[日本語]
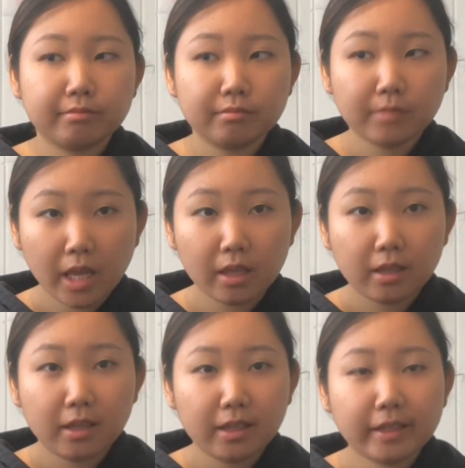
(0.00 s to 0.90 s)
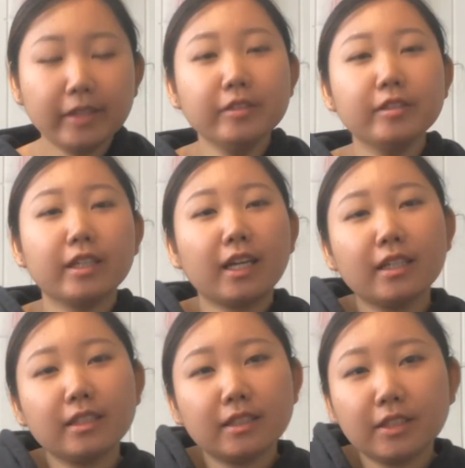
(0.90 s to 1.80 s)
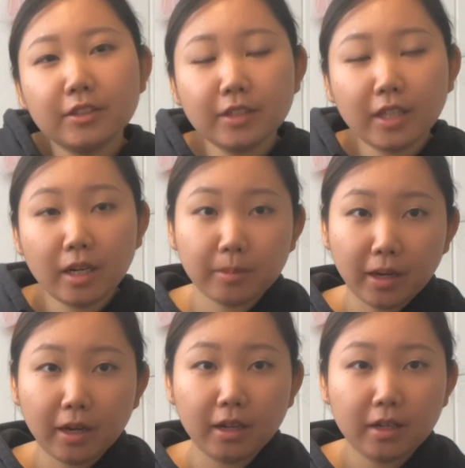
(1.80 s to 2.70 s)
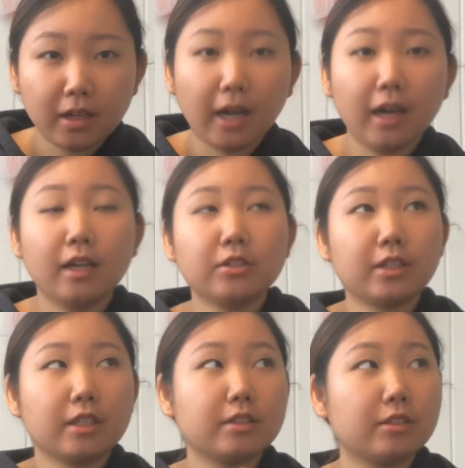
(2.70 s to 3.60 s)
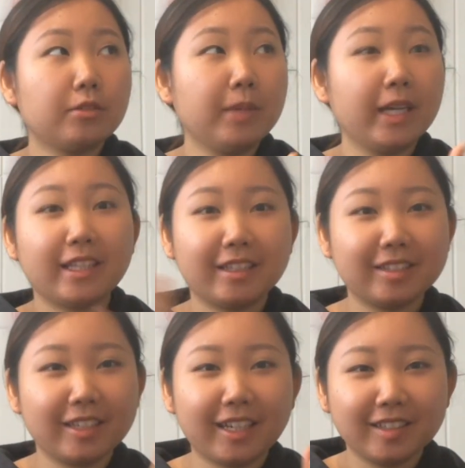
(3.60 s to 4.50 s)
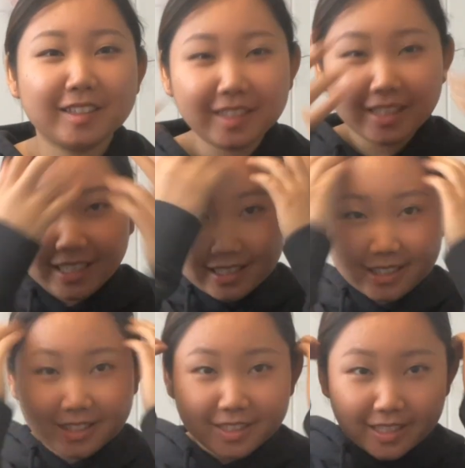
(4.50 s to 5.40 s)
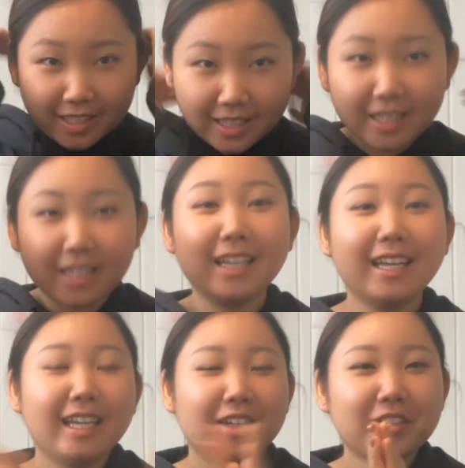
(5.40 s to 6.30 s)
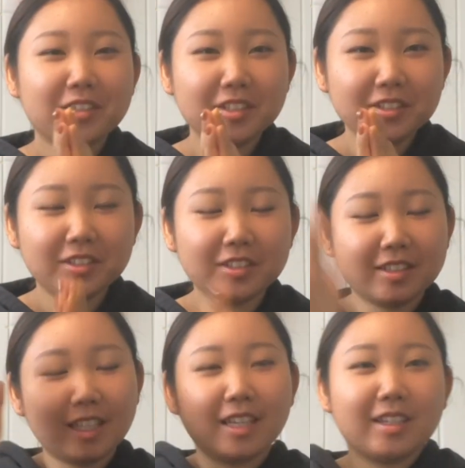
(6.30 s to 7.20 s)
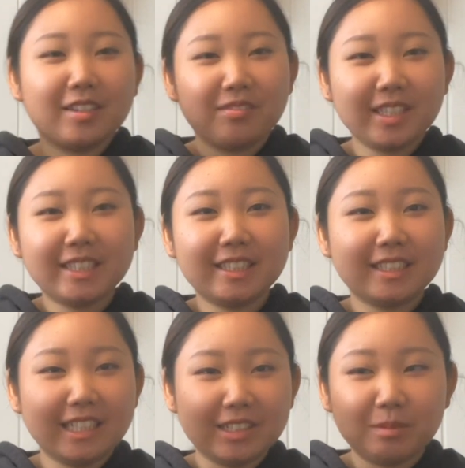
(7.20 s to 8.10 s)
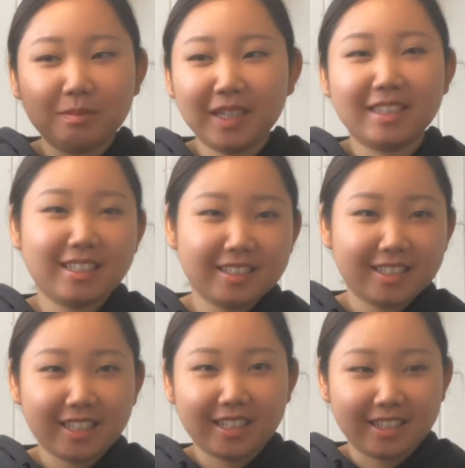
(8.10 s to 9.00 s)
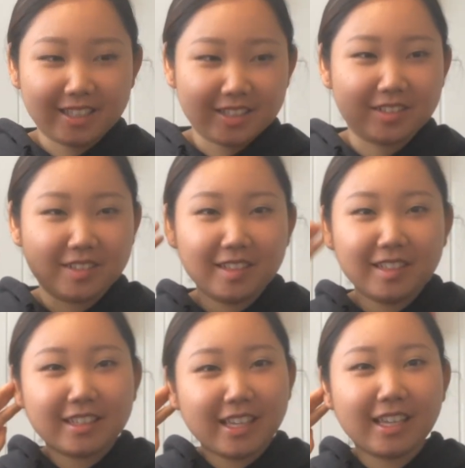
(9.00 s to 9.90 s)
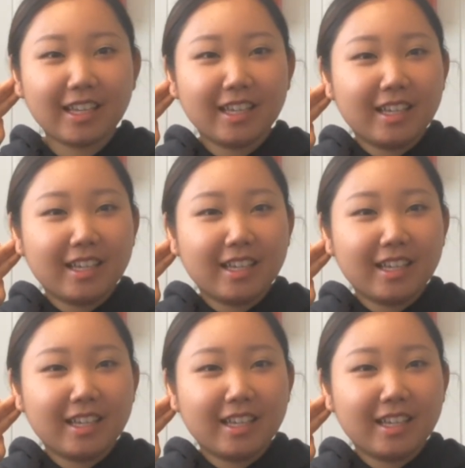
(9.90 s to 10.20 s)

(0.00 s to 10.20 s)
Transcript: でュル」に関して言うならばあそうだその前に追加服に関して追加でこっちの人ってめっちゃんこパーティー好きなんですよで